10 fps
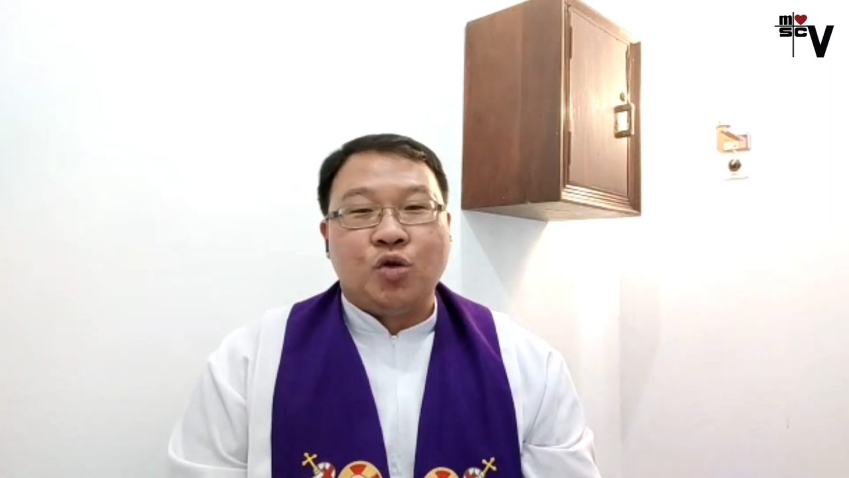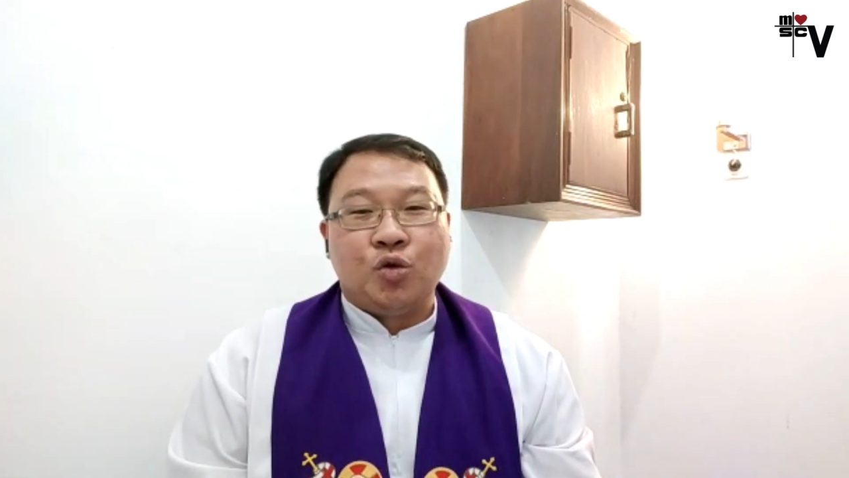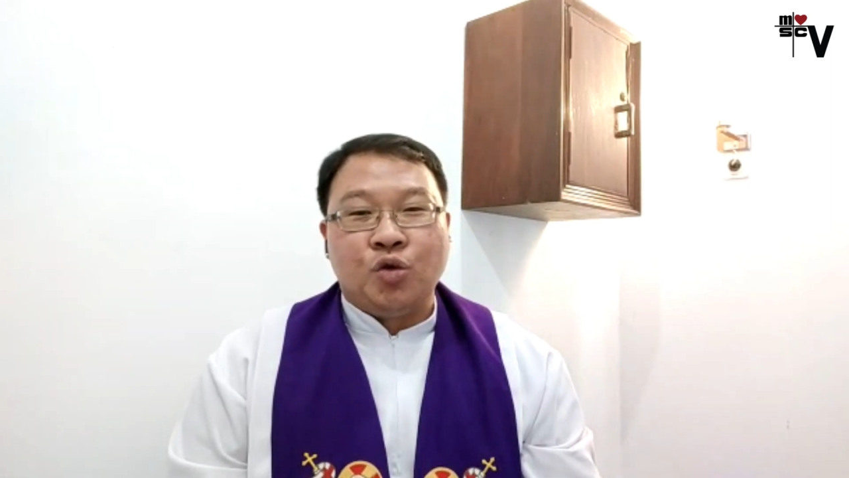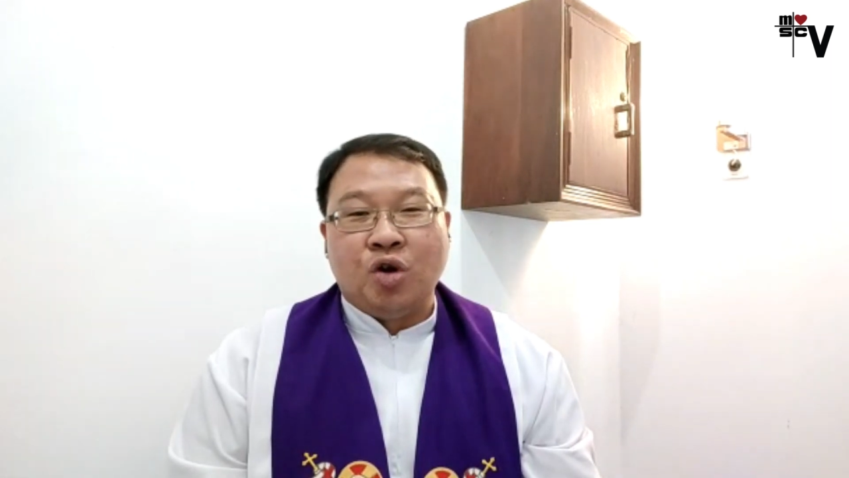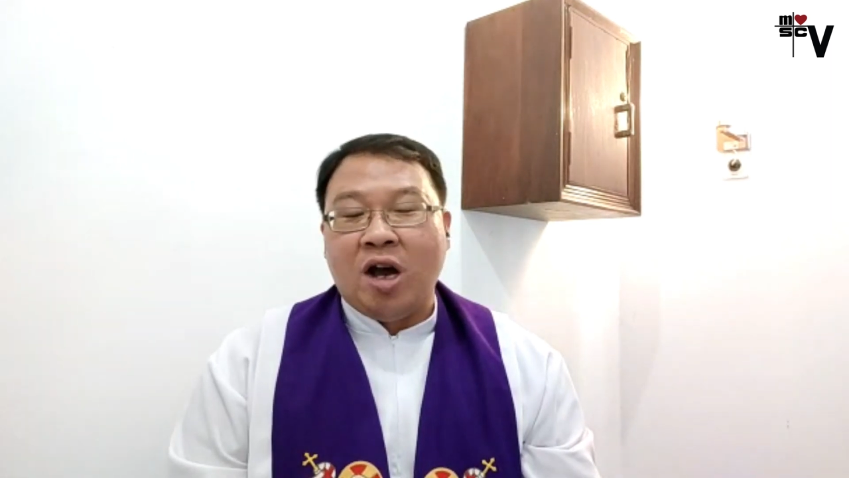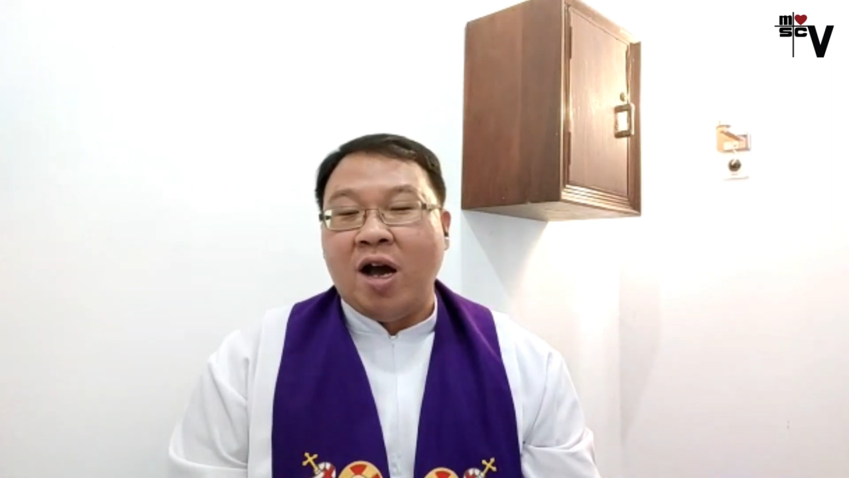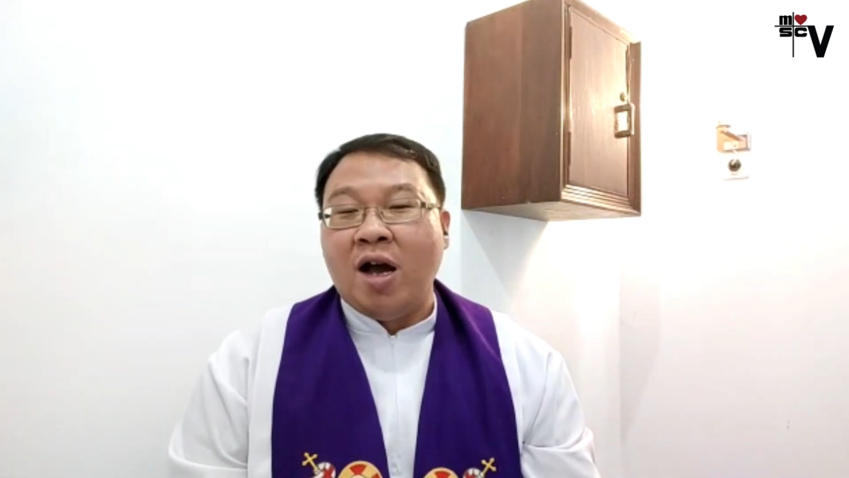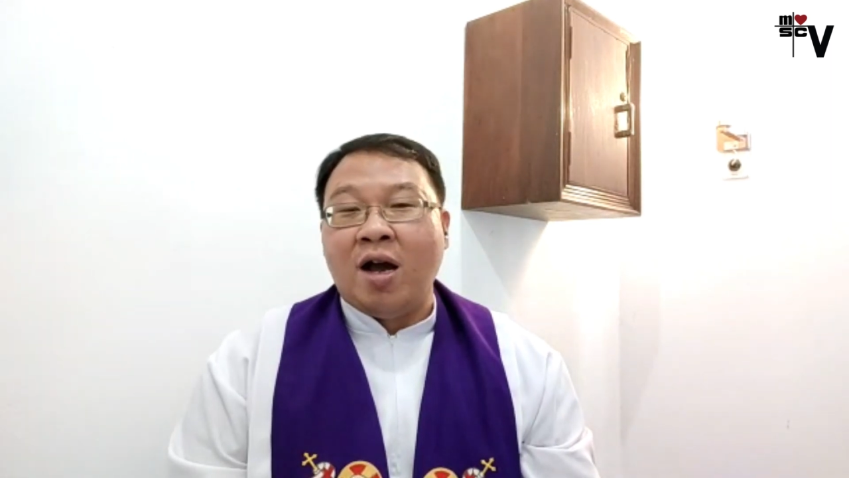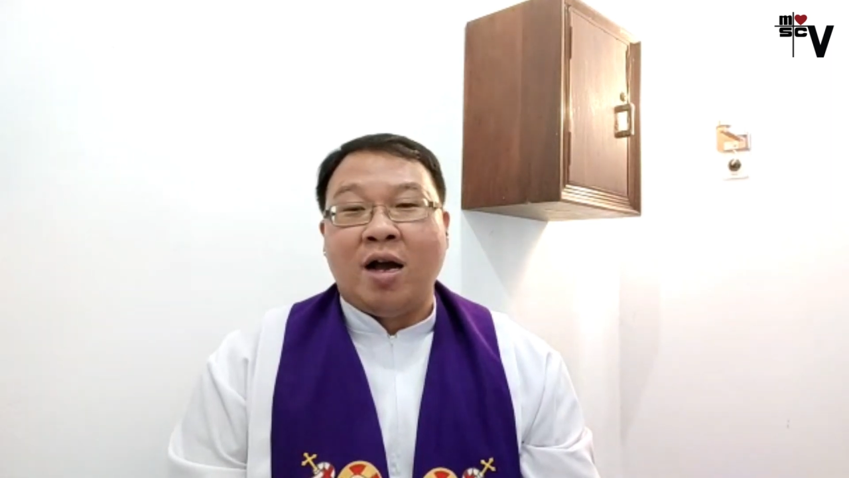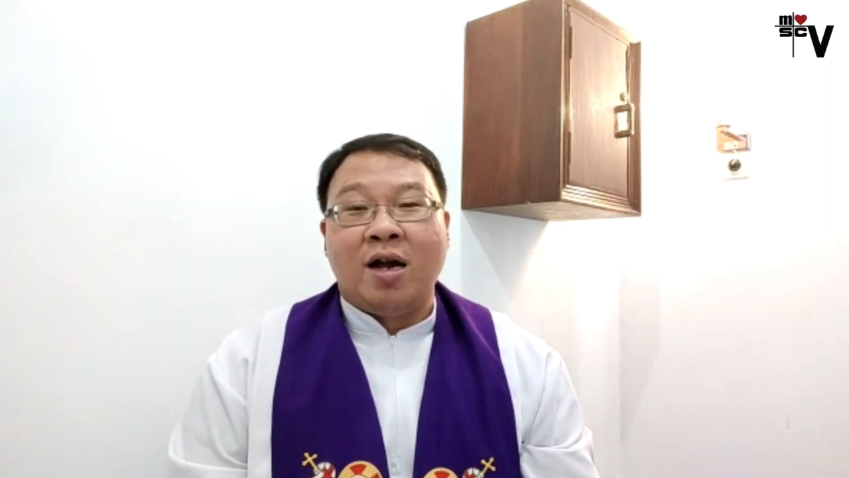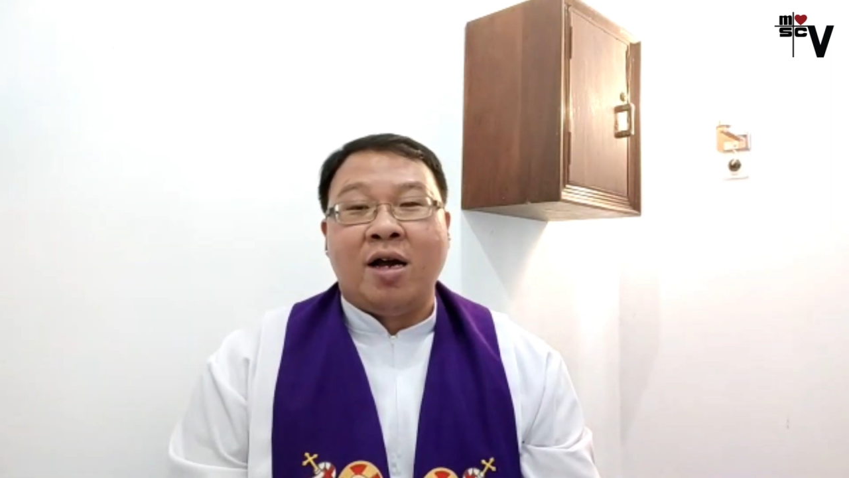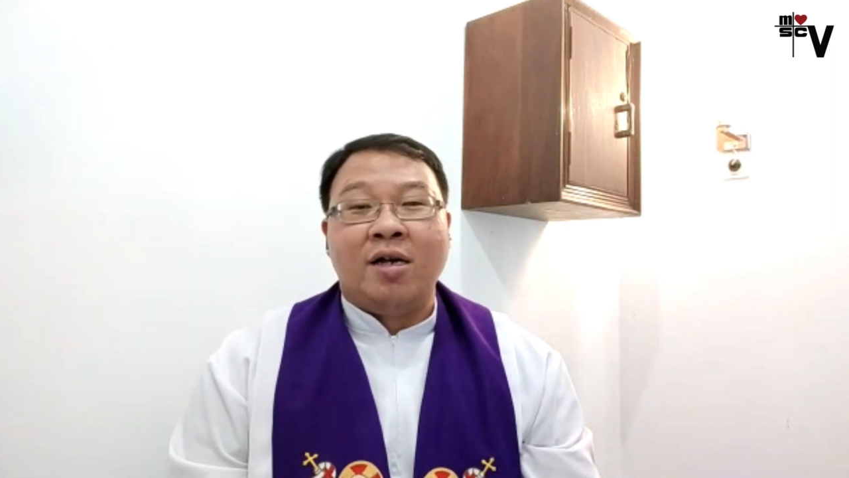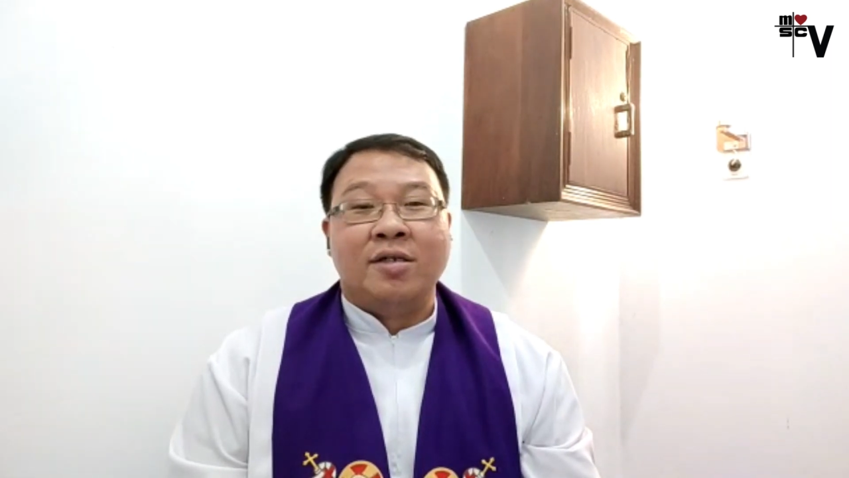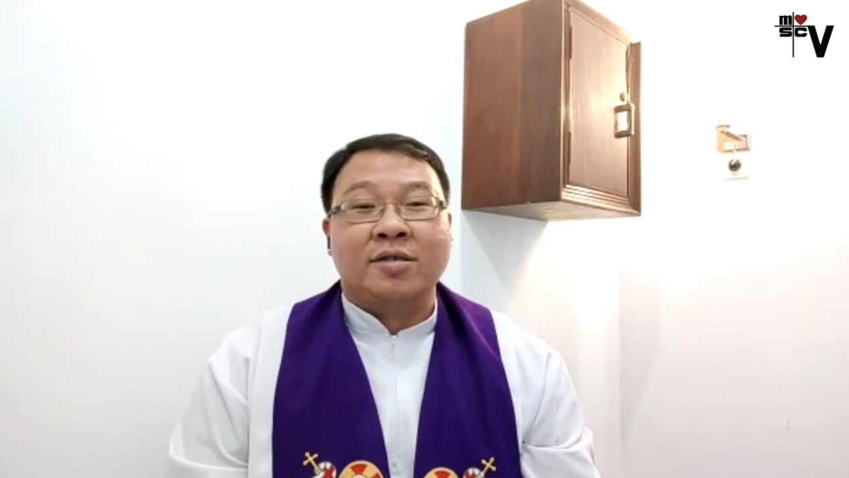Tuhan.